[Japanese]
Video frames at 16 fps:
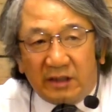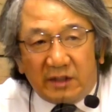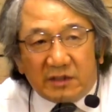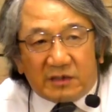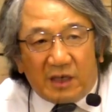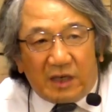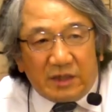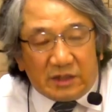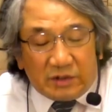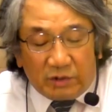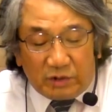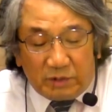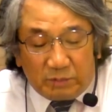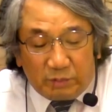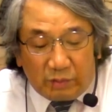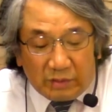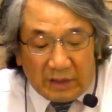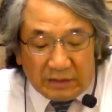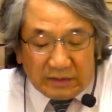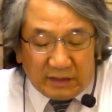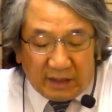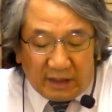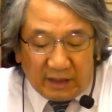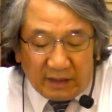最主張立法学
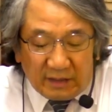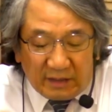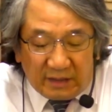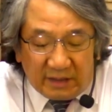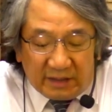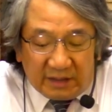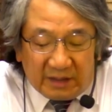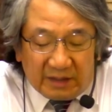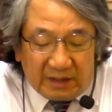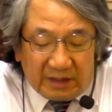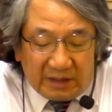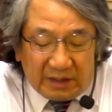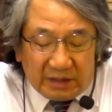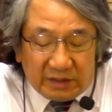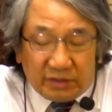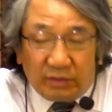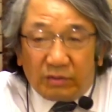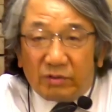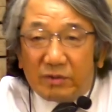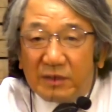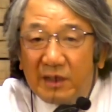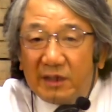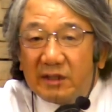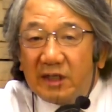者、えー、長老
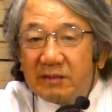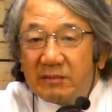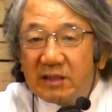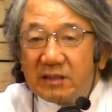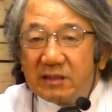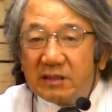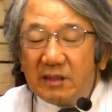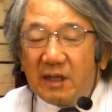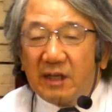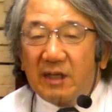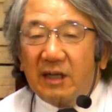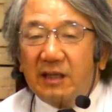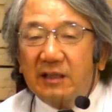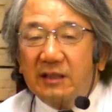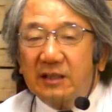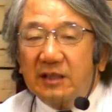と書いてありますだから、